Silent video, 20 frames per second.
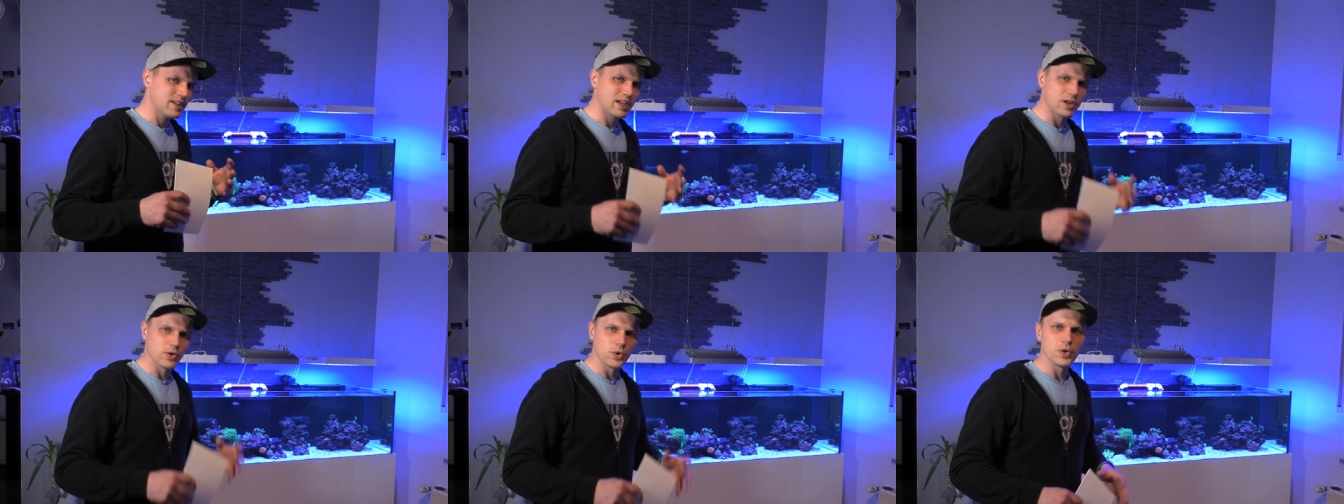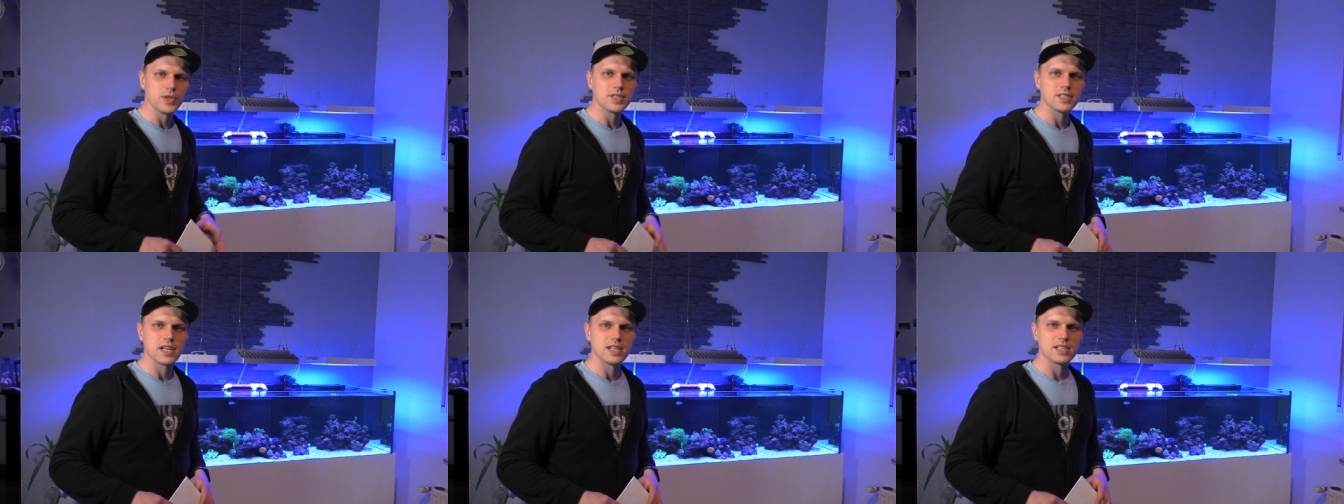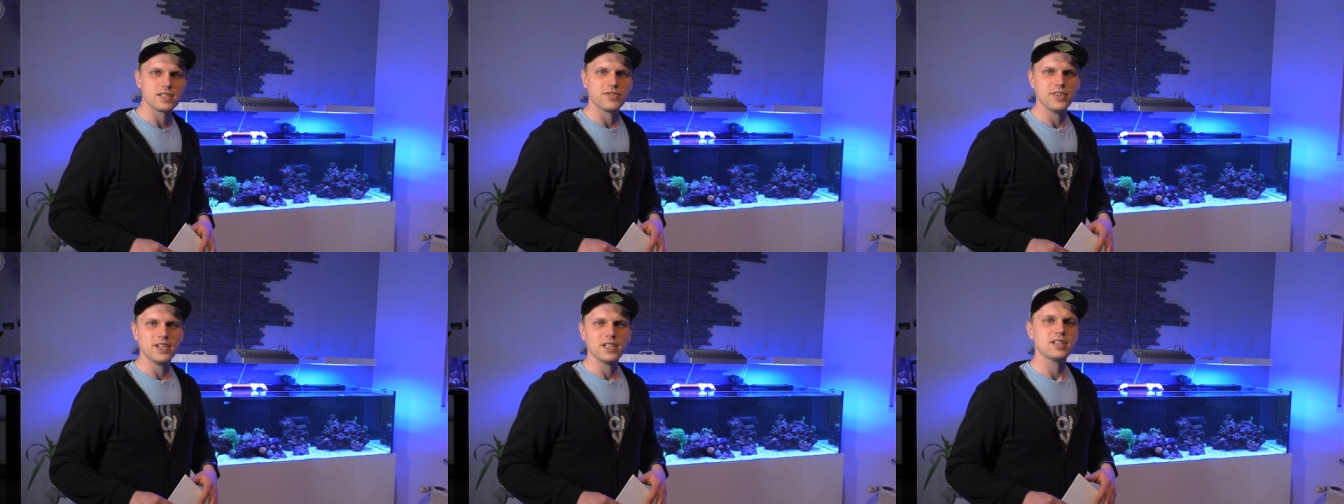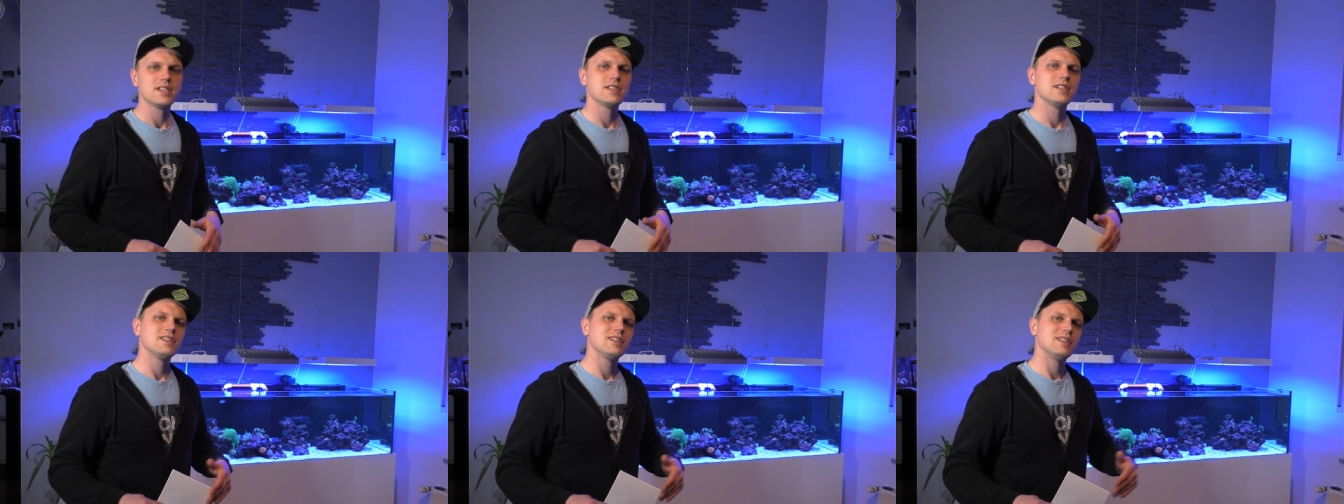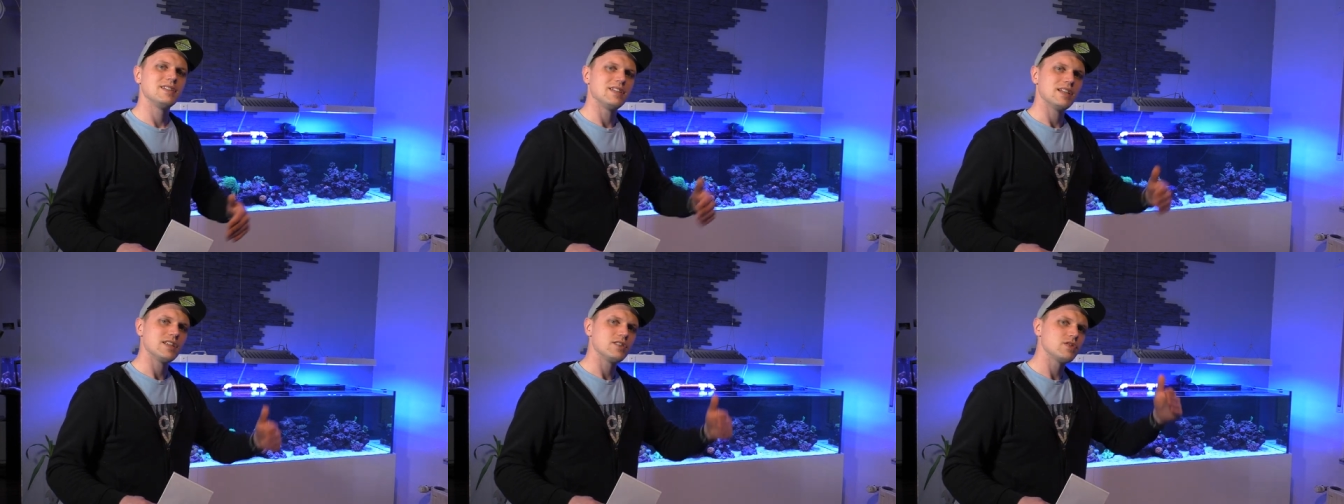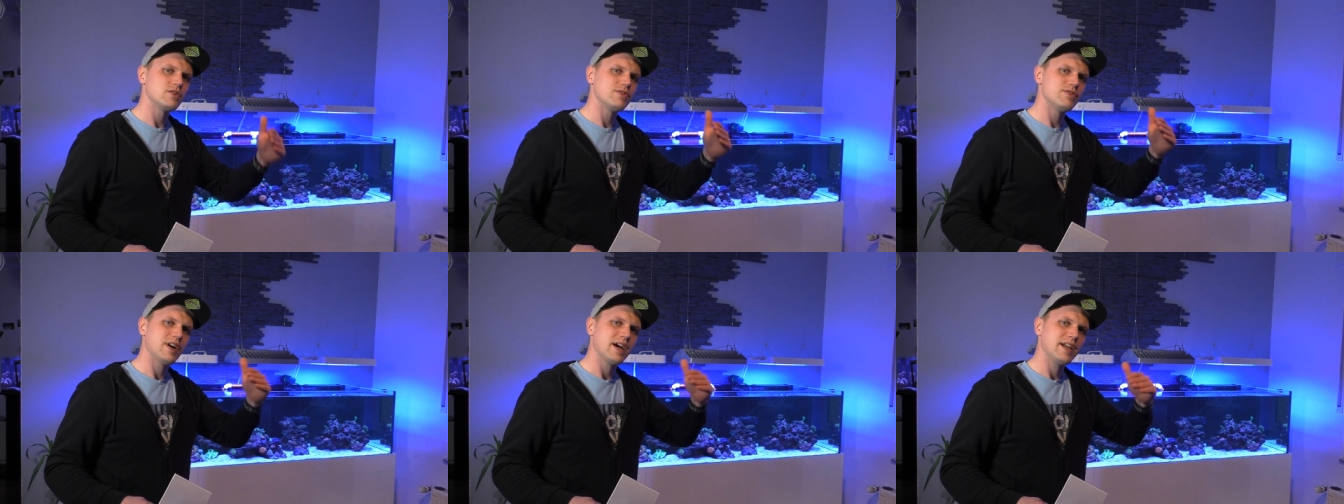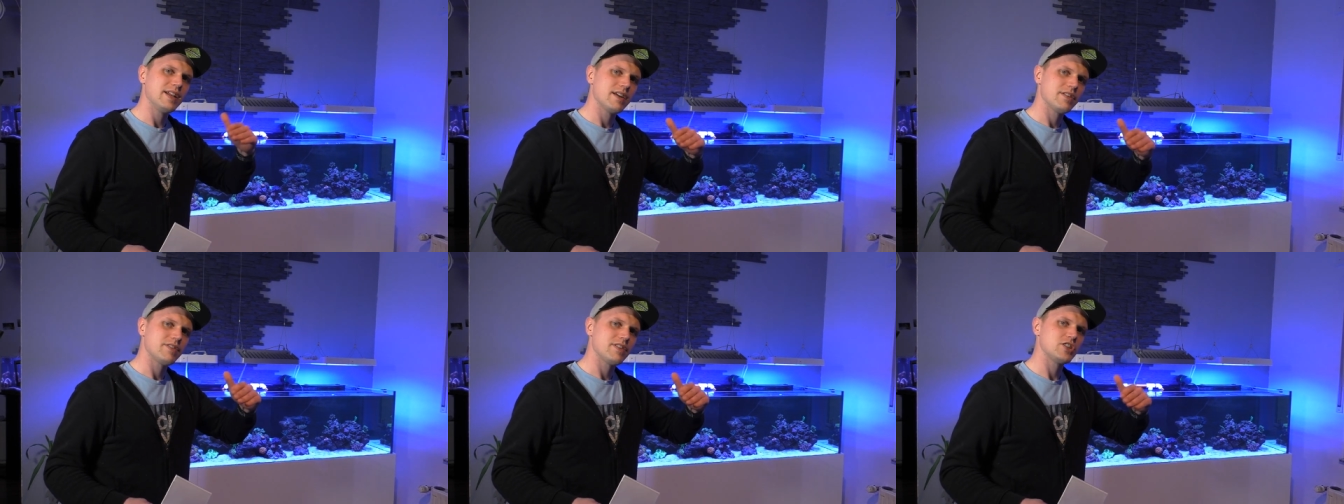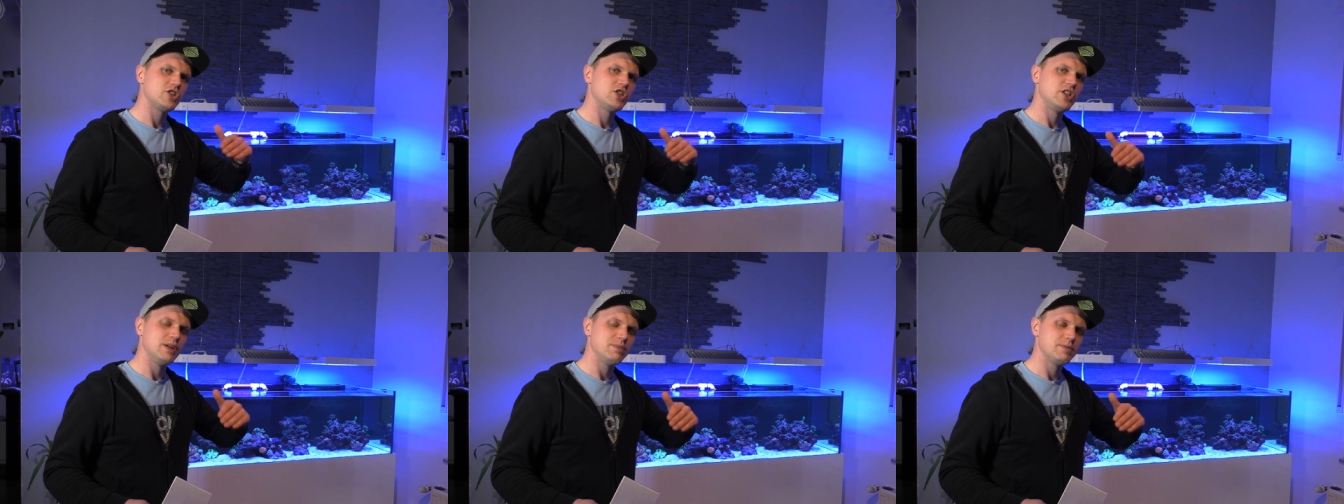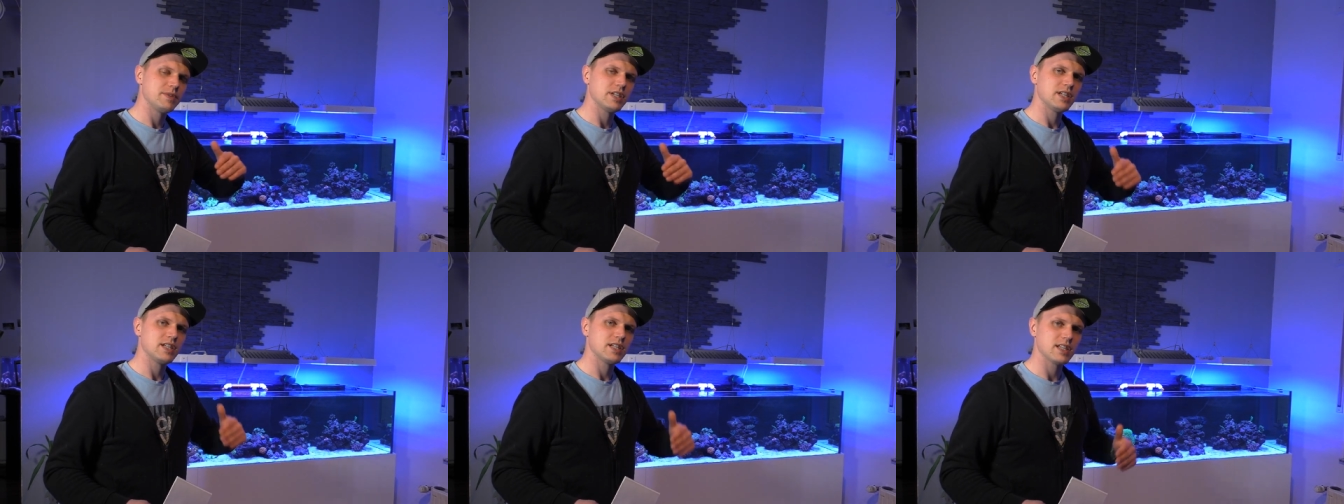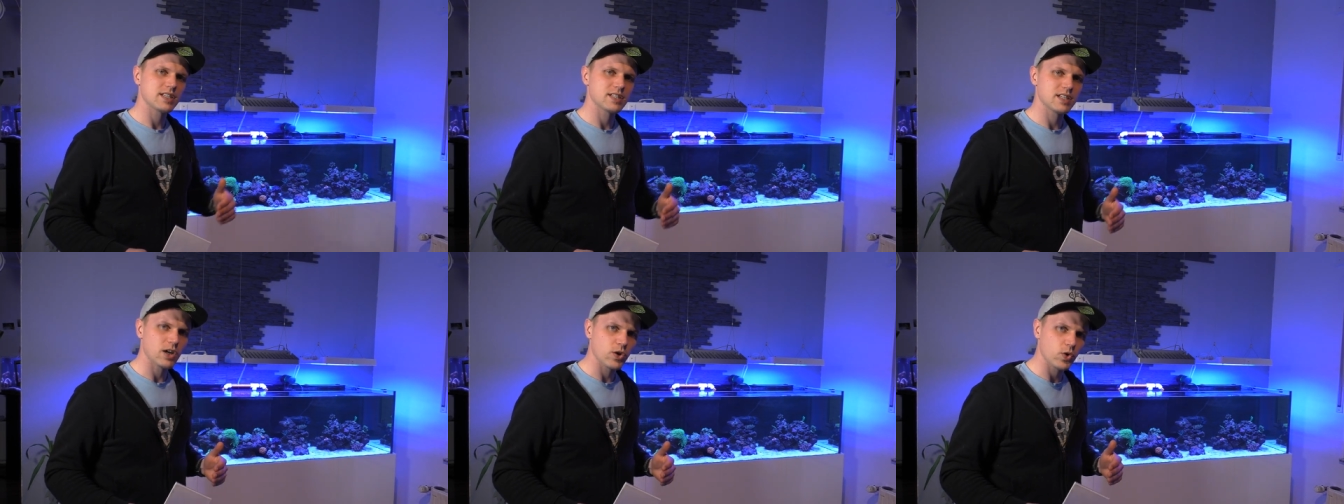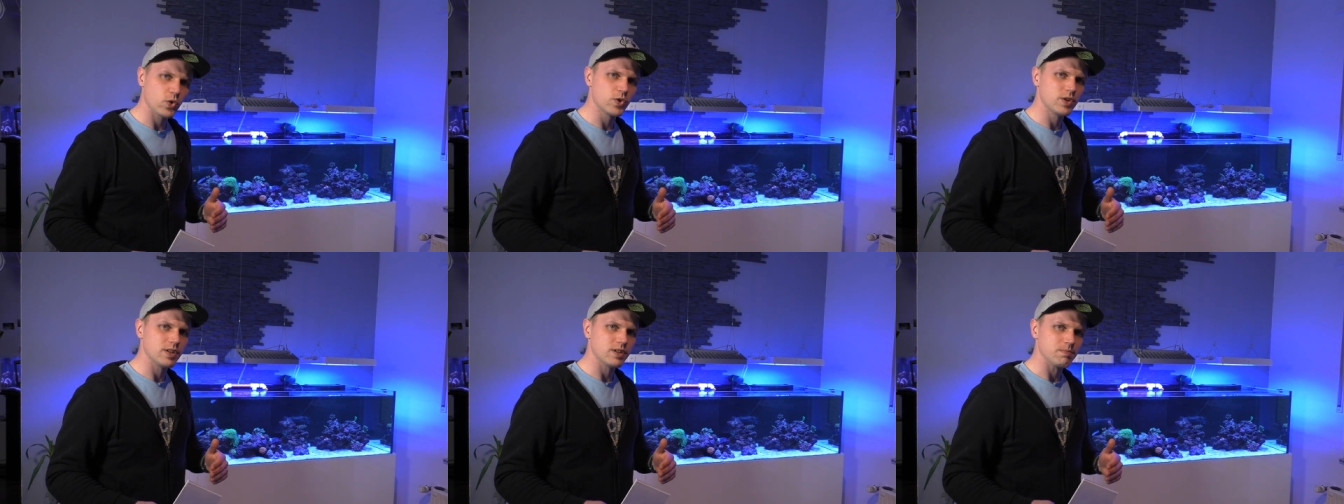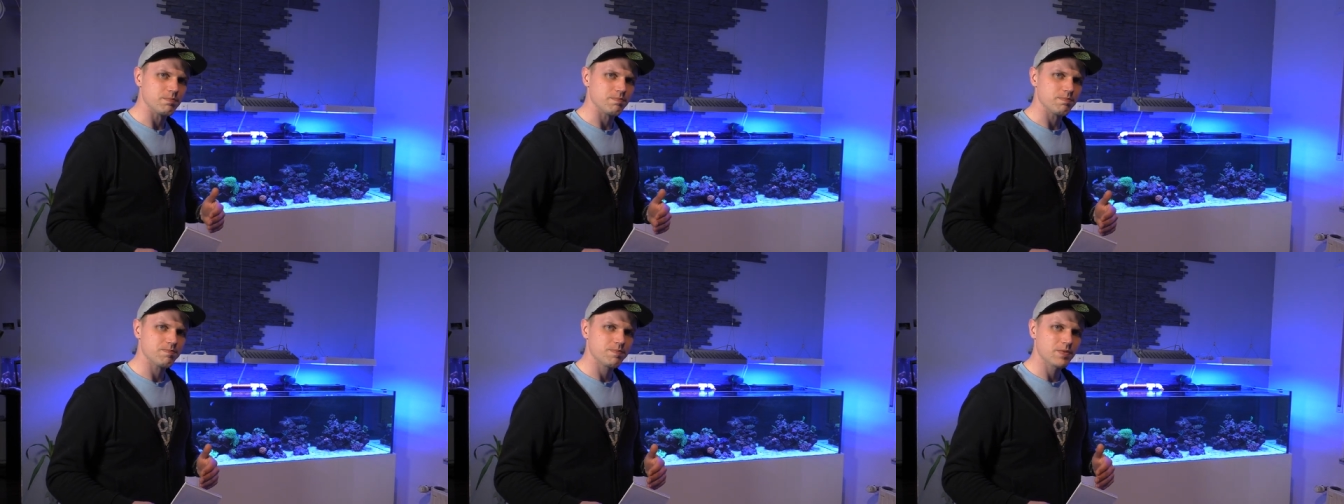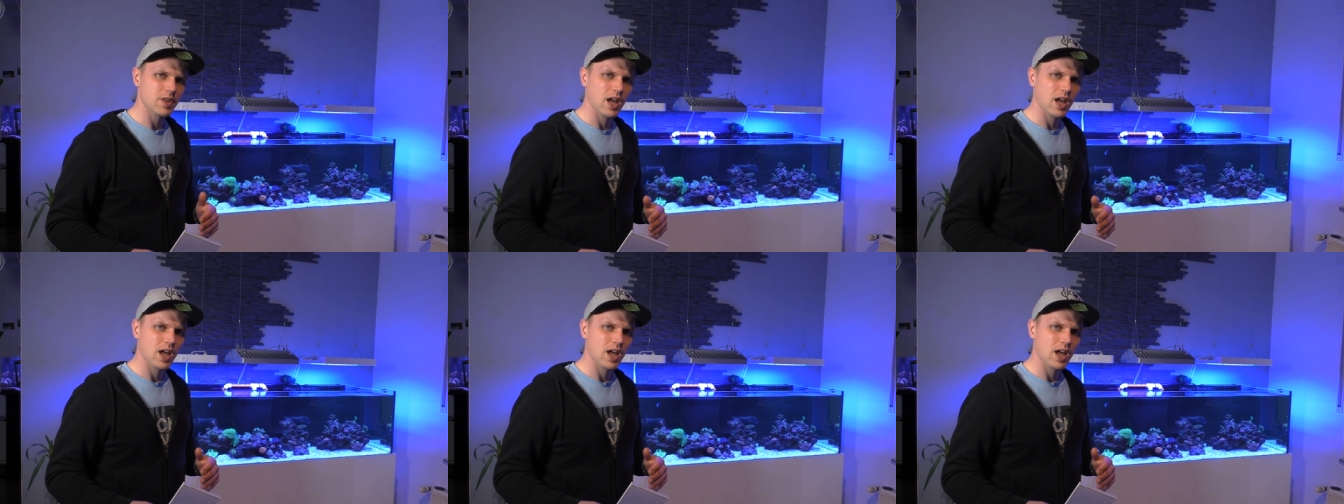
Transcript: je größer es wird, desto weiter verschiebt sich das nach unten.